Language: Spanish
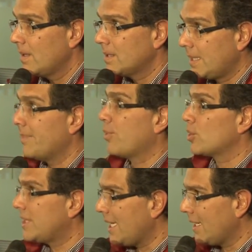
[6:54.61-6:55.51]
Si de
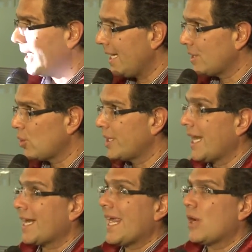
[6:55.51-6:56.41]
por sí el hecho de
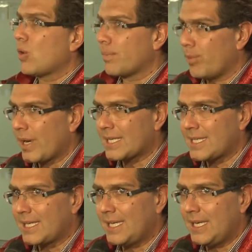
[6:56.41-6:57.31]

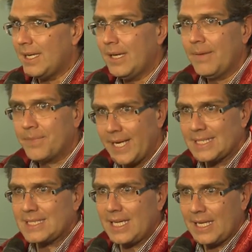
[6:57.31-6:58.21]
reincorporarse aquí
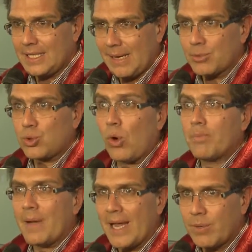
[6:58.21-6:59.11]
es, eh, digamos,
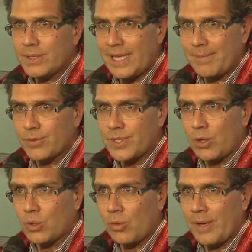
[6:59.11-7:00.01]
complejo en términos
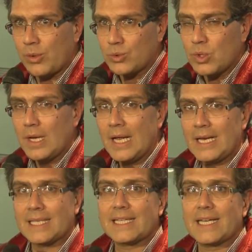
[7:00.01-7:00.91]
económicos,
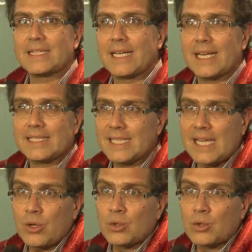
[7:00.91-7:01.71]
la Secretaría de Hacienda